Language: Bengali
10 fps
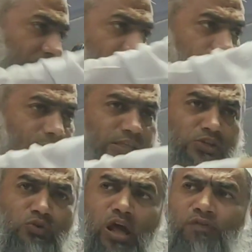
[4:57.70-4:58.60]
সিলেবাসে
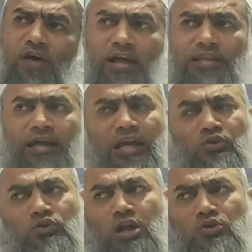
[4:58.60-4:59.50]
সুরায় ফাতাহাটা
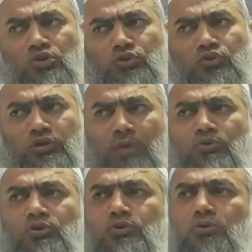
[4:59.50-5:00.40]
ঢুকানো হতো তো কেমন
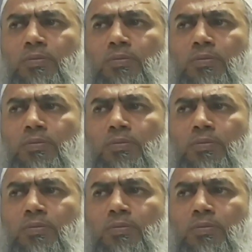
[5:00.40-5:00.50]
হতো